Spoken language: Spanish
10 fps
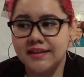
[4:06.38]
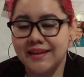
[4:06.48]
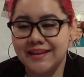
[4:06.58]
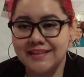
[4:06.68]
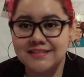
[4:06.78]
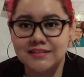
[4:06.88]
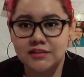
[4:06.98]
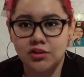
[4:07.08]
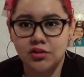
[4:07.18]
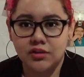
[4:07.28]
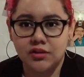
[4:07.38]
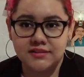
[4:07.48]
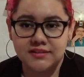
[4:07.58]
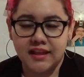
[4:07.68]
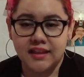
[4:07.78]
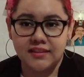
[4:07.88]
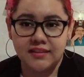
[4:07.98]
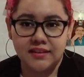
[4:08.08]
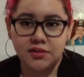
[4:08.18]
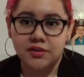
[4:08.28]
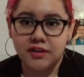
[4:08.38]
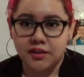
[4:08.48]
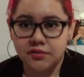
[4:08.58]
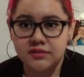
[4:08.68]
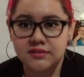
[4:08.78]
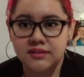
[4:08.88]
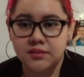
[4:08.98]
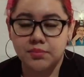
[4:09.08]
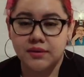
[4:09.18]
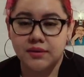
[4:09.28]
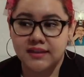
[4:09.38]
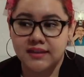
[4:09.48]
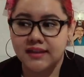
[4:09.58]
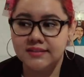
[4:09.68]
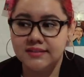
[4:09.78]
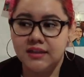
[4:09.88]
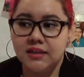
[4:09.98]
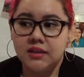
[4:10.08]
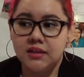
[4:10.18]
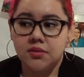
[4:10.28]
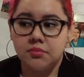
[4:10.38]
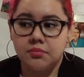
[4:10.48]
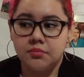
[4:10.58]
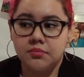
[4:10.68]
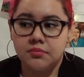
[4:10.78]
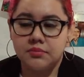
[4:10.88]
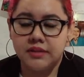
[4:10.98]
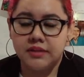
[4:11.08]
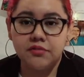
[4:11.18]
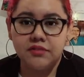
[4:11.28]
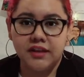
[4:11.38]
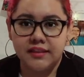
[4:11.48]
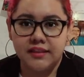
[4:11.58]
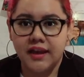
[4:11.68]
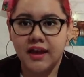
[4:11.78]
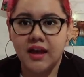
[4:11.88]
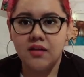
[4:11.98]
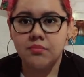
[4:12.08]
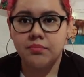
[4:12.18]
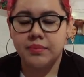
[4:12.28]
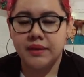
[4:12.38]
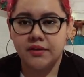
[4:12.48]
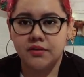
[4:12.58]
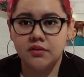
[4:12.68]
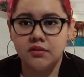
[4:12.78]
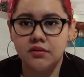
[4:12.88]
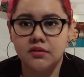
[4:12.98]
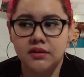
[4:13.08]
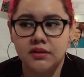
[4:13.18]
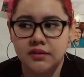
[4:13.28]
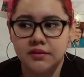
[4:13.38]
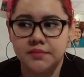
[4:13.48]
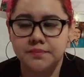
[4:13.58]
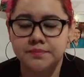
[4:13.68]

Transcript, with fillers: es lo que está detonando este tipo de ataques. Tengo una idea, pero eh,